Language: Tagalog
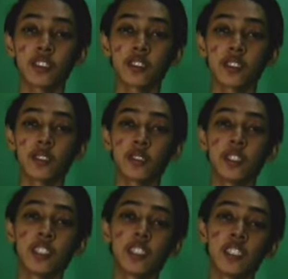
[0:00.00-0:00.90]
so
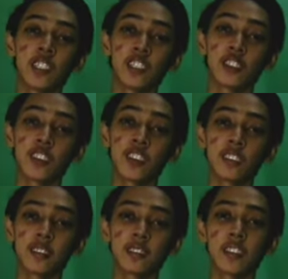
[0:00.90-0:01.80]
tingnan nyo na lang,
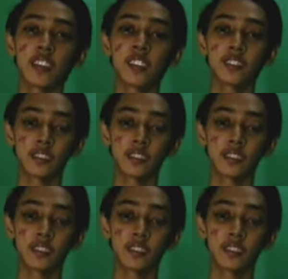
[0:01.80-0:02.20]
ayan,